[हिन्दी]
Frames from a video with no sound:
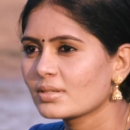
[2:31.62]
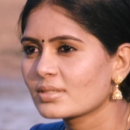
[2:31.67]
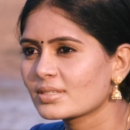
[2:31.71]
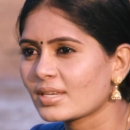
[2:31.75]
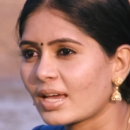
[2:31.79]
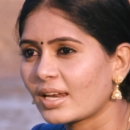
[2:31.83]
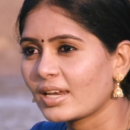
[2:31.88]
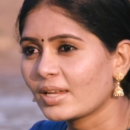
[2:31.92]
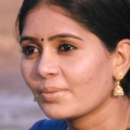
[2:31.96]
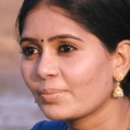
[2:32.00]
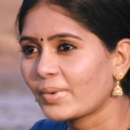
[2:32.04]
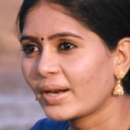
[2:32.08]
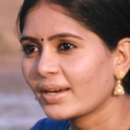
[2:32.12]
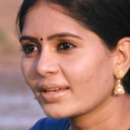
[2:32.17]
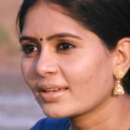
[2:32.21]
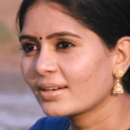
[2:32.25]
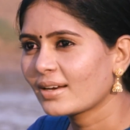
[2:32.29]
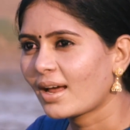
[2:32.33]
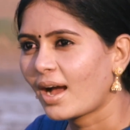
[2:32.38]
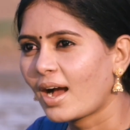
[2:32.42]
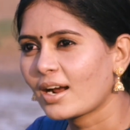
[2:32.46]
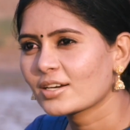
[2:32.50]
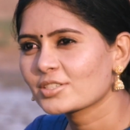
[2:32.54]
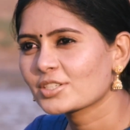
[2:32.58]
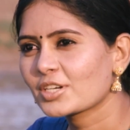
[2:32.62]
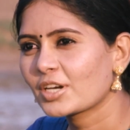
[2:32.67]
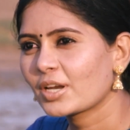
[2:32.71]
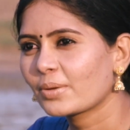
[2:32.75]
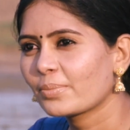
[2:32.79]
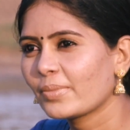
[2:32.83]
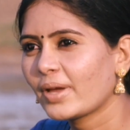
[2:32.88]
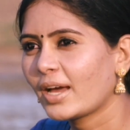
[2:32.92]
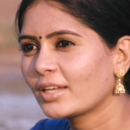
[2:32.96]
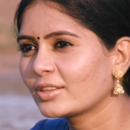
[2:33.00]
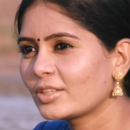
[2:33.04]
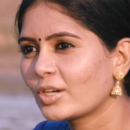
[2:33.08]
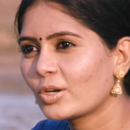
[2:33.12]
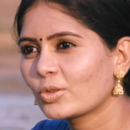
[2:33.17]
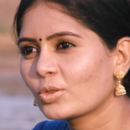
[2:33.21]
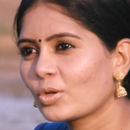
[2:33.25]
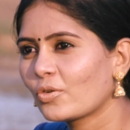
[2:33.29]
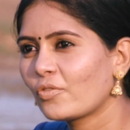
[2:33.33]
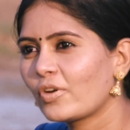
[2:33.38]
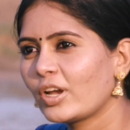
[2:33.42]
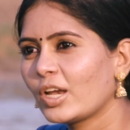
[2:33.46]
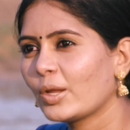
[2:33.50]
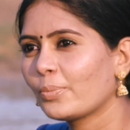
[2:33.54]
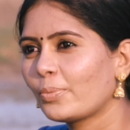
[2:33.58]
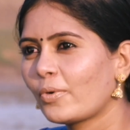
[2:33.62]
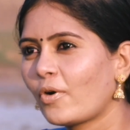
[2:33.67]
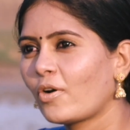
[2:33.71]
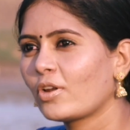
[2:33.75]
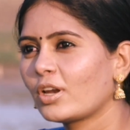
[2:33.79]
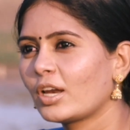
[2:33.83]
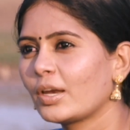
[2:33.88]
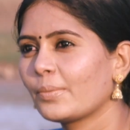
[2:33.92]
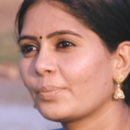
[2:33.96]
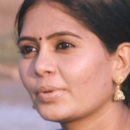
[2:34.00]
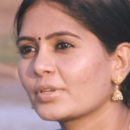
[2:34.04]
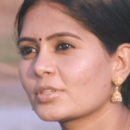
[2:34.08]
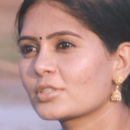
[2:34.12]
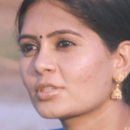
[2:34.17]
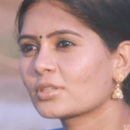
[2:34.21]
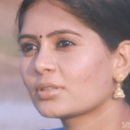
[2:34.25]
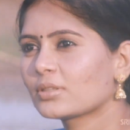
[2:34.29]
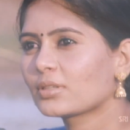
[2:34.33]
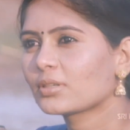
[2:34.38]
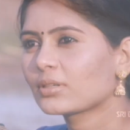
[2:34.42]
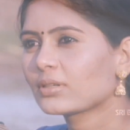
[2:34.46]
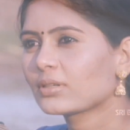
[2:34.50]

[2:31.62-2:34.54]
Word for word: सलीम जब पूछा तभी उसके साथ जाने का मन किया